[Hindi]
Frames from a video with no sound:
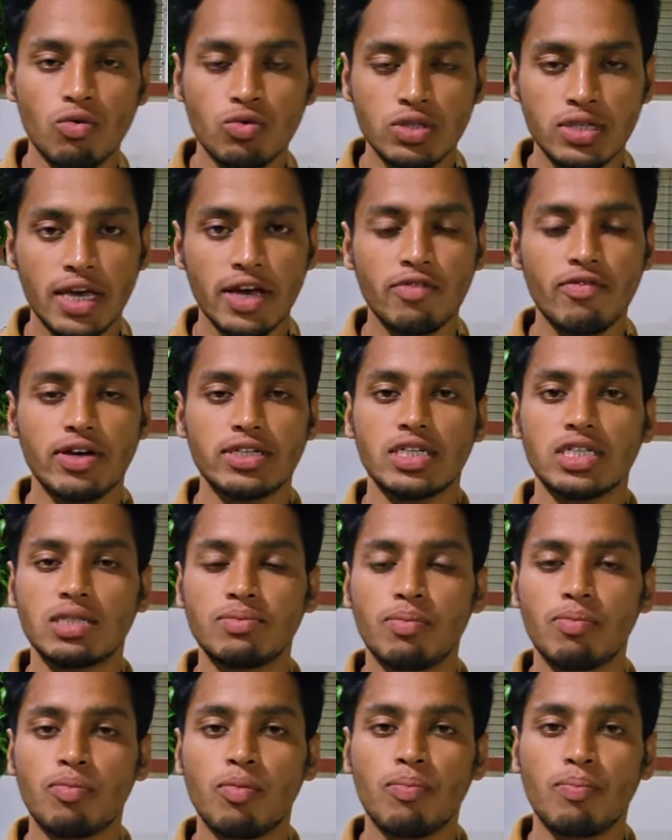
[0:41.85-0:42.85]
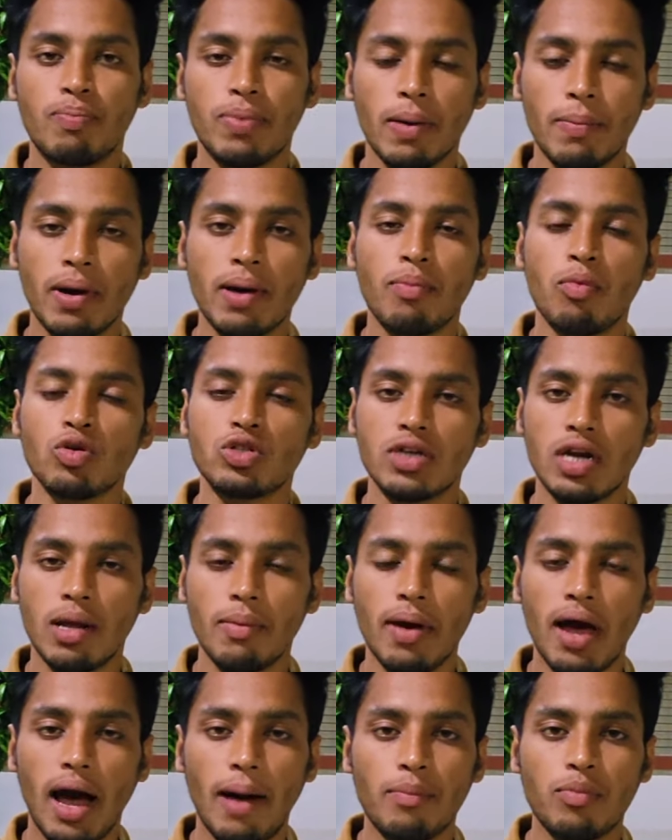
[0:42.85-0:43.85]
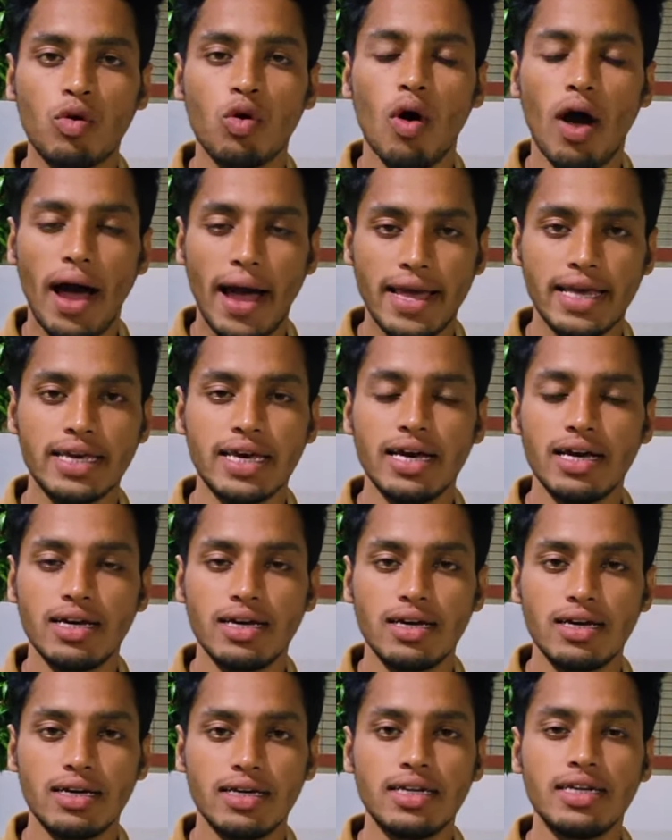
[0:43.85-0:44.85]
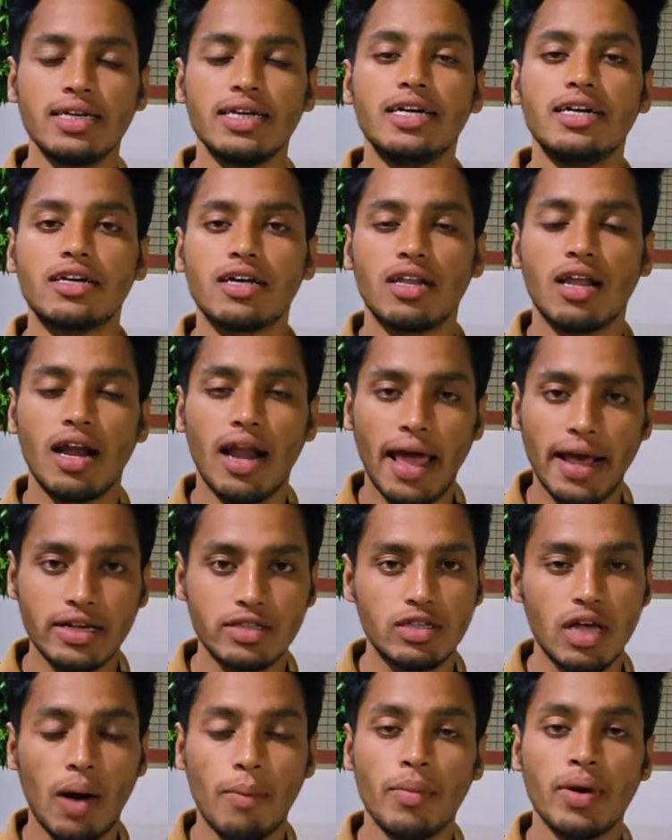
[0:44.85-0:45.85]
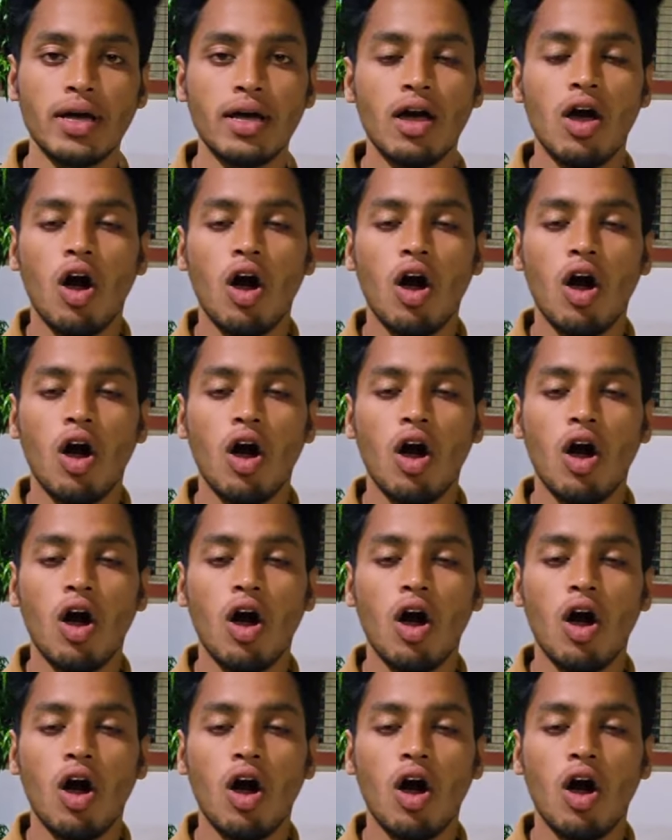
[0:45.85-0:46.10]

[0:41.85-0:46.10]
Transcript: उसके क्वेश्चन पेपर पूछने में आपको आएंगे इन इंटरनल एग्ज़ाम